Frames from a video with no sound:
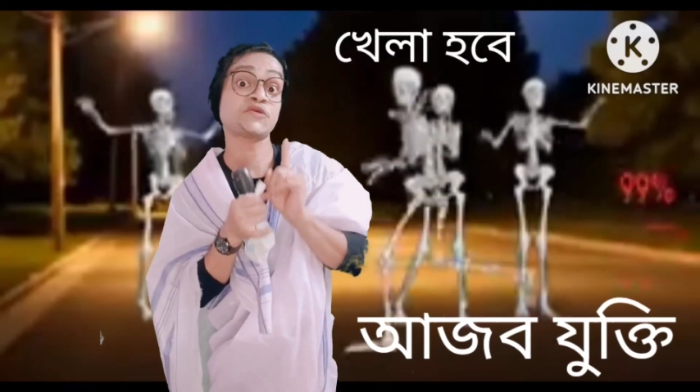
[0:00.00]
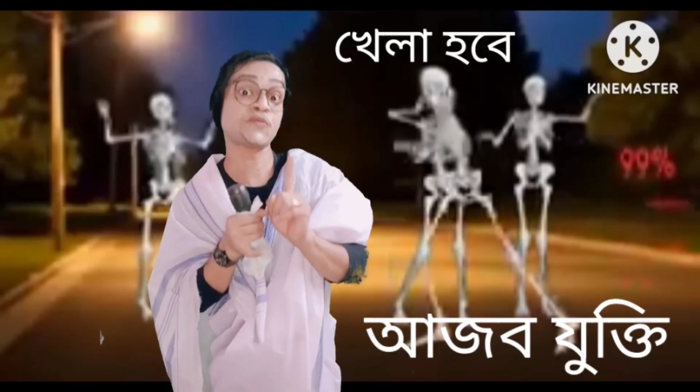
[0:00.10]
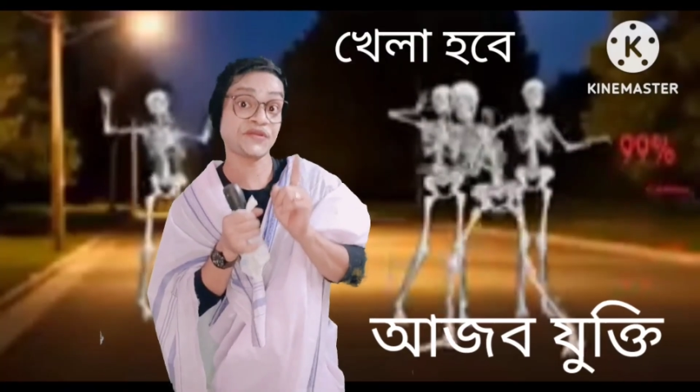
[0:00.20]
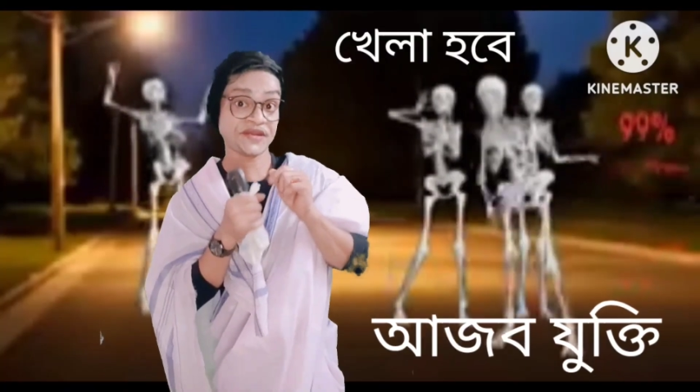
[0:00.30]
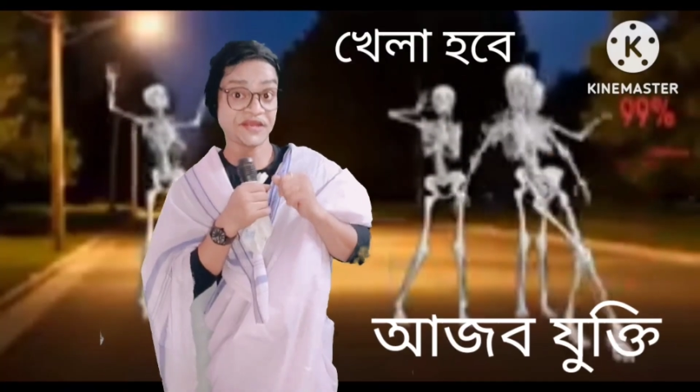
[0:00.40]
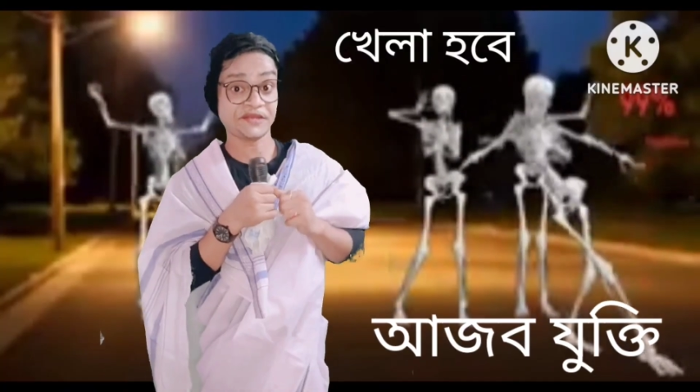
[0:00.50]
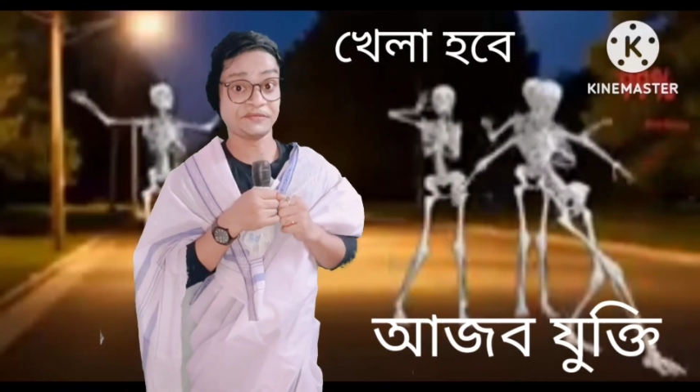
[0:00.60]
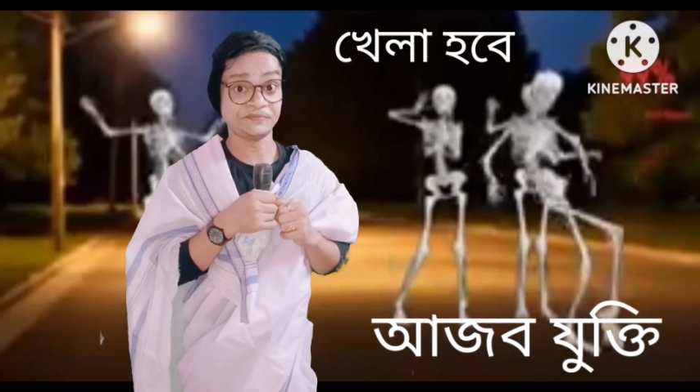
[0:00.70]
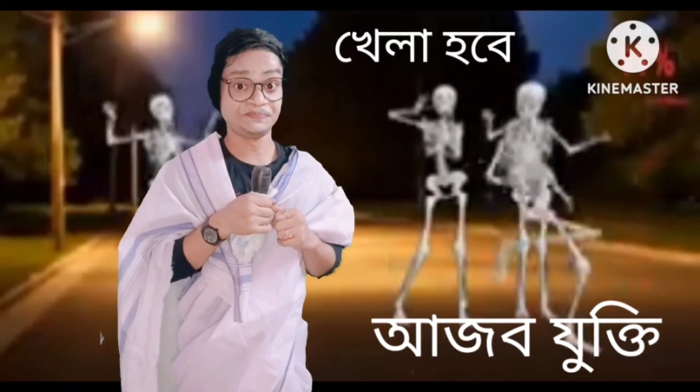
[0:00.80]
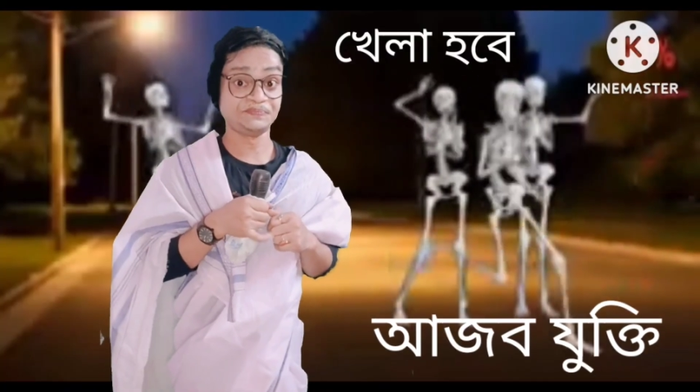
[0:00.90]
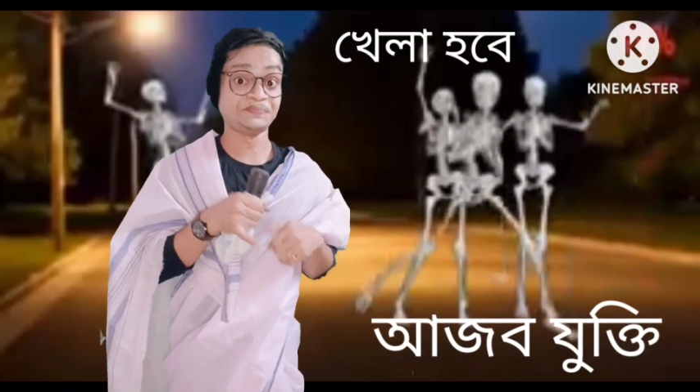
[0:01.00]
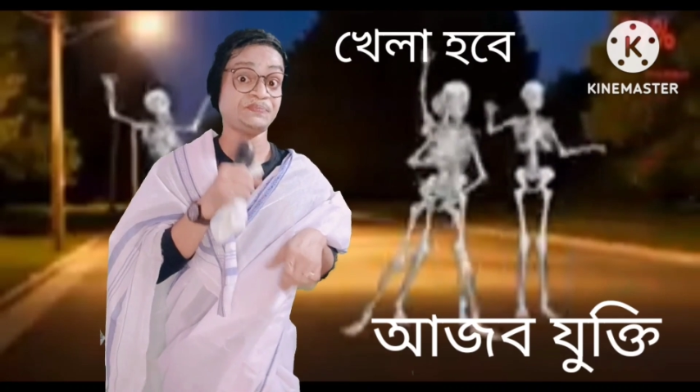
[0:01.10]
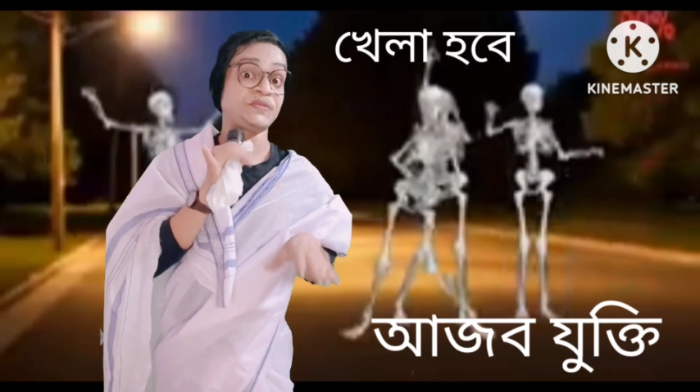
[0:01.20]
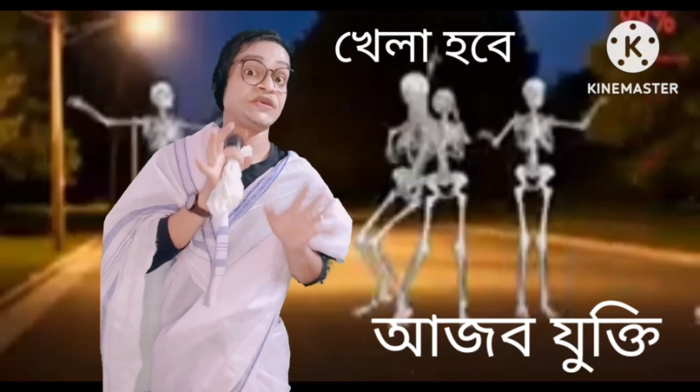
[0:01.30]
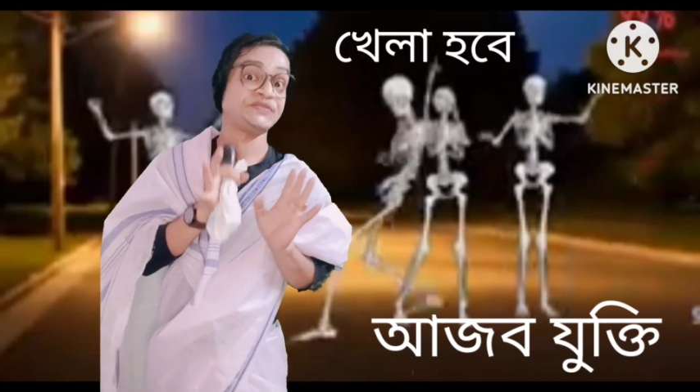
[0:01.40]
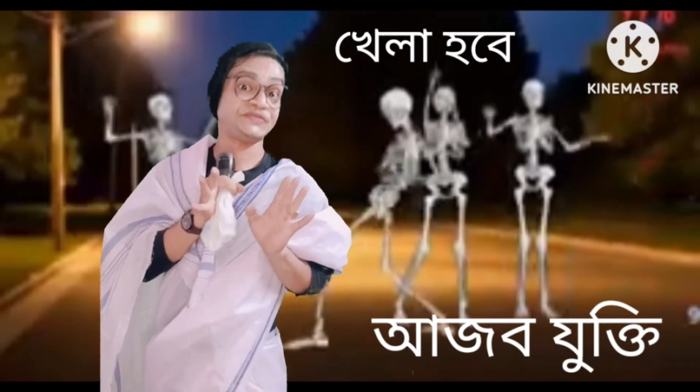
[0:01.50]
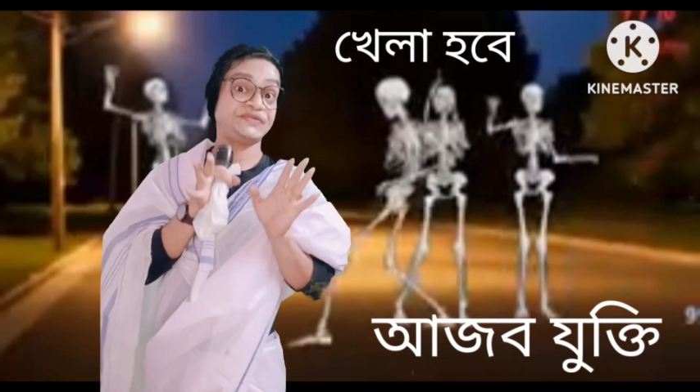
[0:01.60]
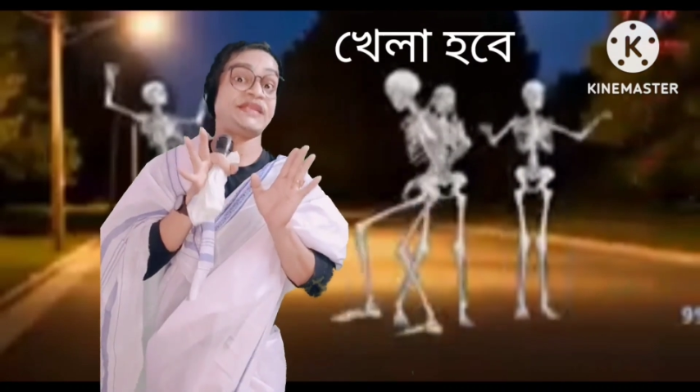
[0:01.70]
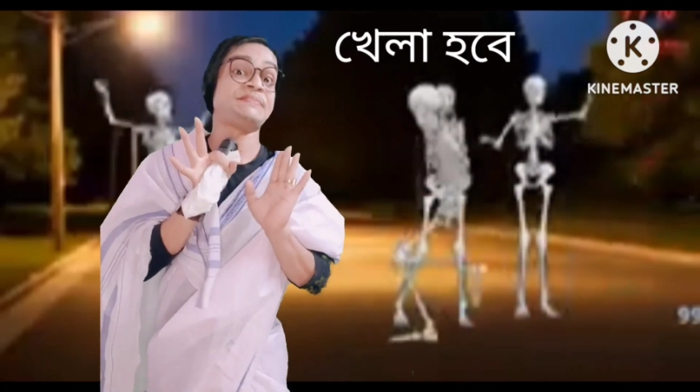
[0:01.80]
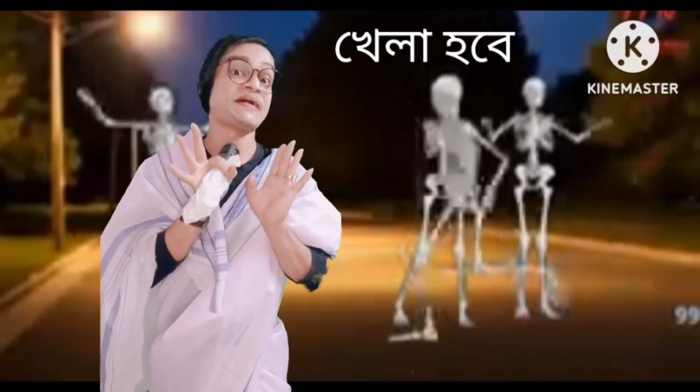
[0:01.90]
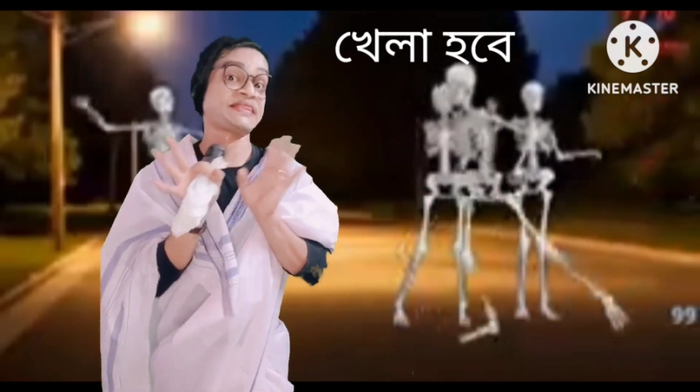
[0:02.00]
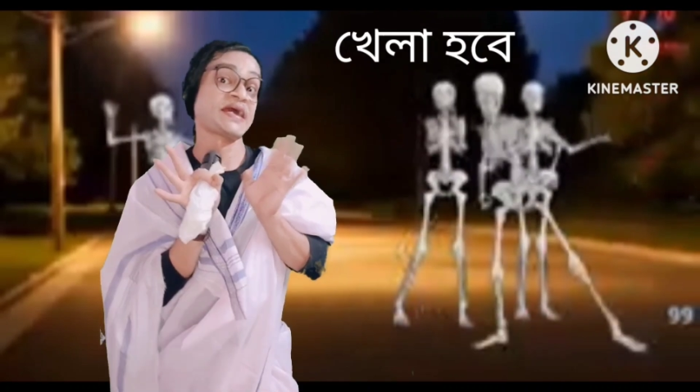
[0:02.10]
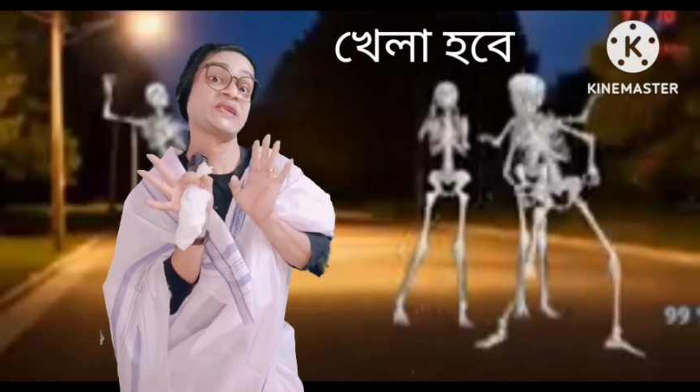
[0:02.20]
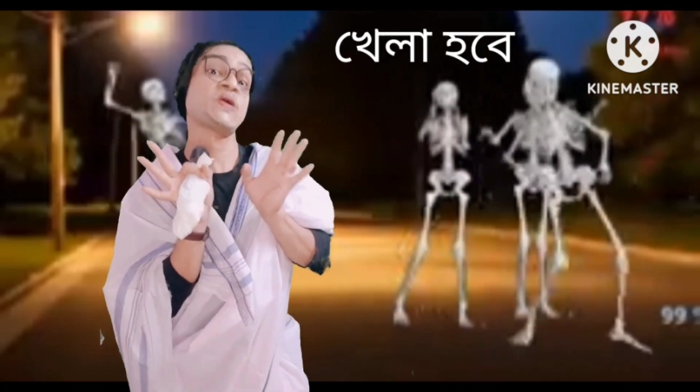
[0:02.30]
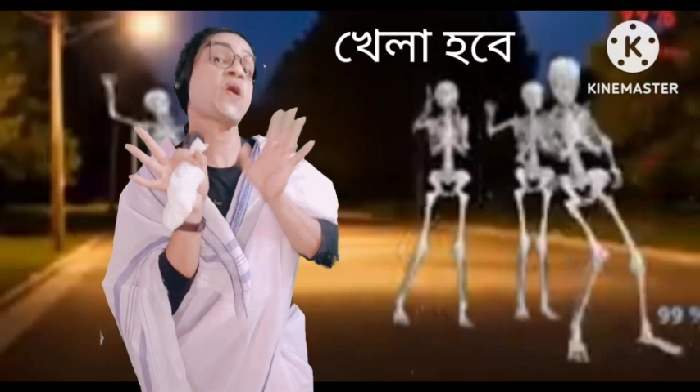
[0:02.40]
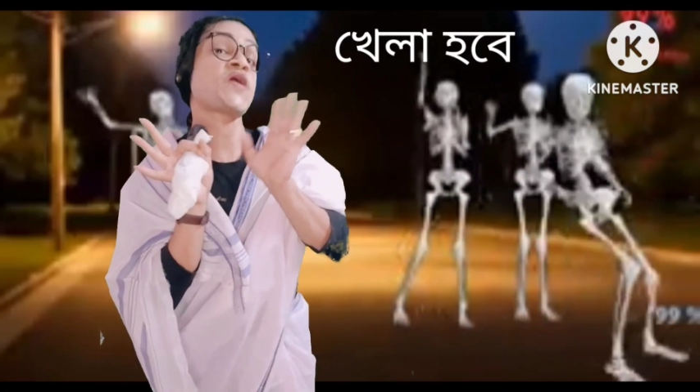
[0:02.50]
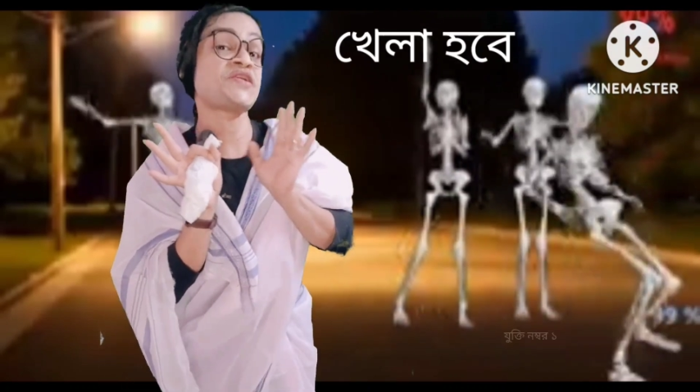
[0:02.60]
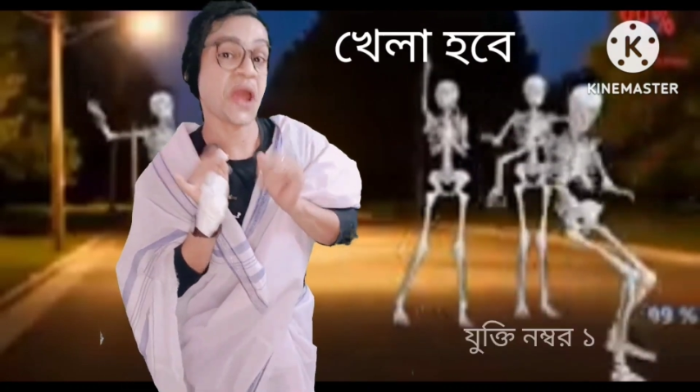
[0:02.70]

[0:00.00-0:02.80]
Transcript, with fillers: শরীরে শুধু লিভার থাকলে হয় না